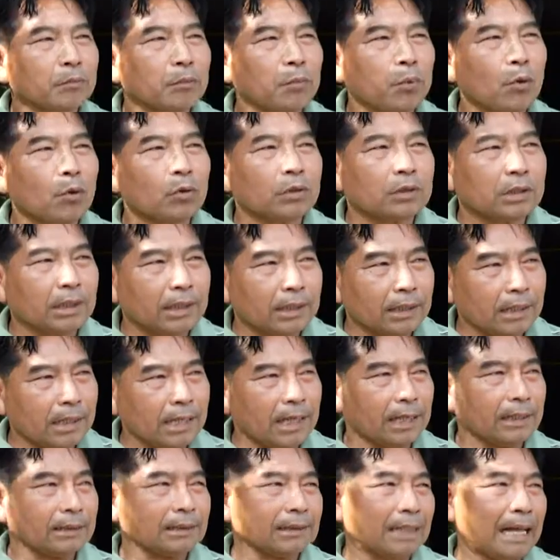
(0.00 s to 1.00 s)
พูดถึง
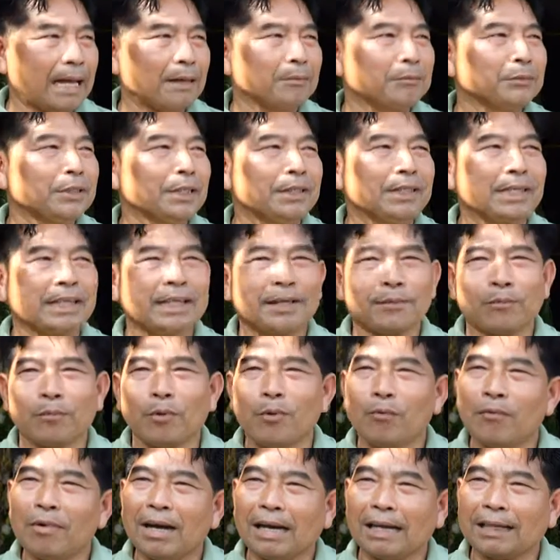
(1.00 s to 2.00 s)
เรื่องตามเศรษฐกิจ
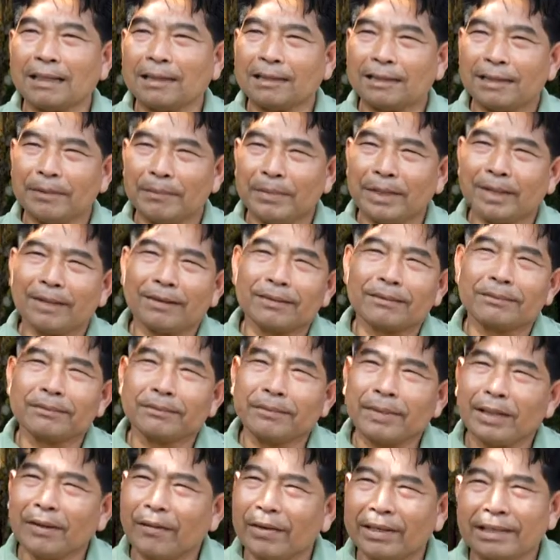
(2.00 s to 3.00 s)
ผมว่าก็ไม่
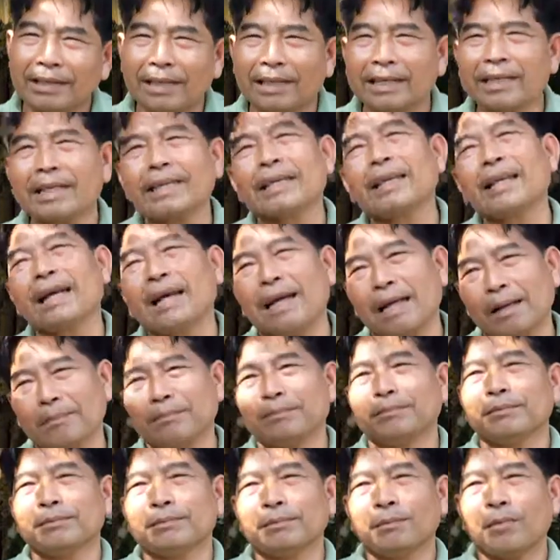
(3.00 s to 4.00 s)
ไม่ค่อยจะดีนะครับ
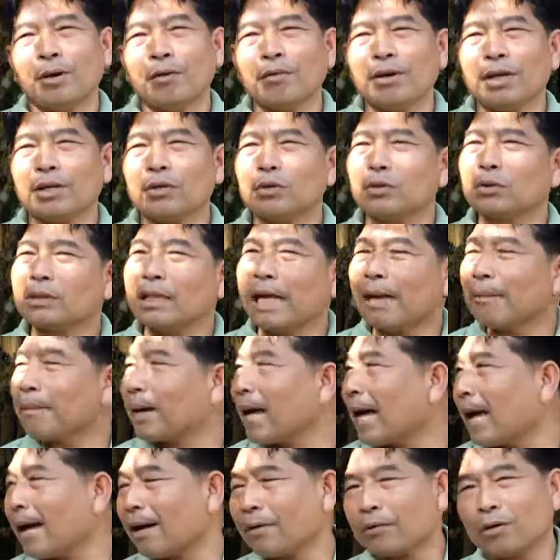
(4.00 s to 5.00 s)
เพราะว่าดูตาม
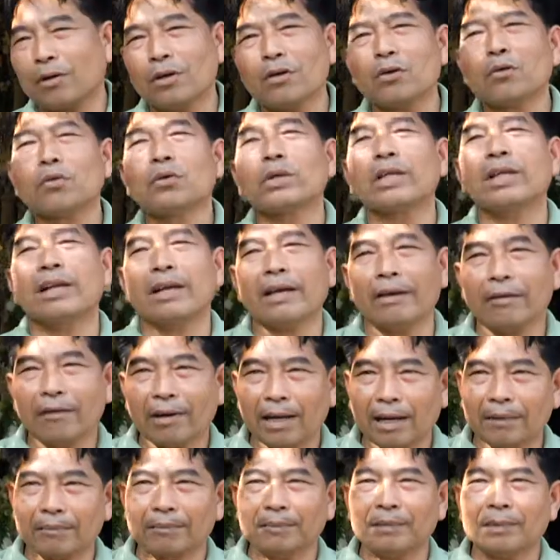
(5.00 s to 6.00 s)
ข่าวก็รู้อยู่แล้ว
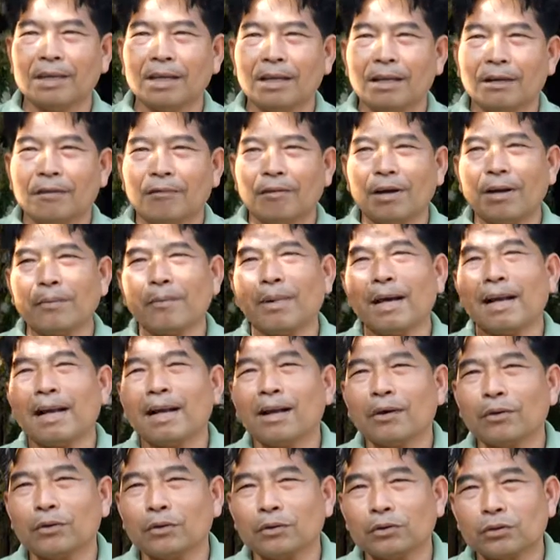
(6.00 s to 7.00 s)
ครับ ว่าบ้าน
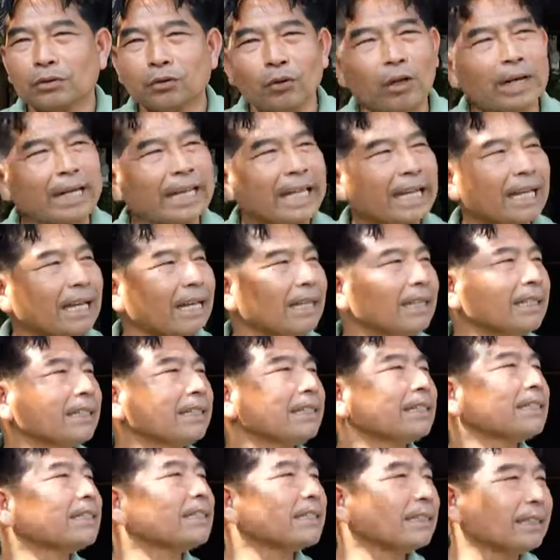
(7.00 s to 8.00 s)
เราตอนนี้ก็
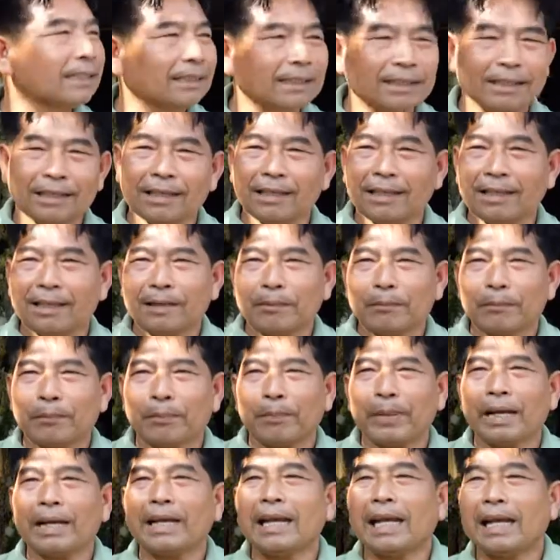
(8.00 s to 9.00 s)

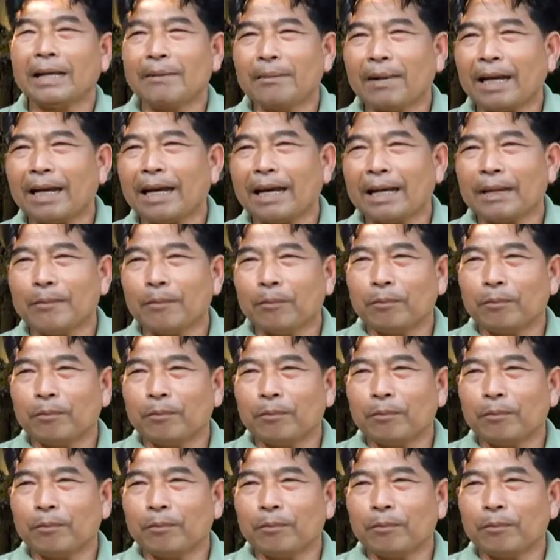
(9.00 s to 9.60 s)
ไปไหนมาไหน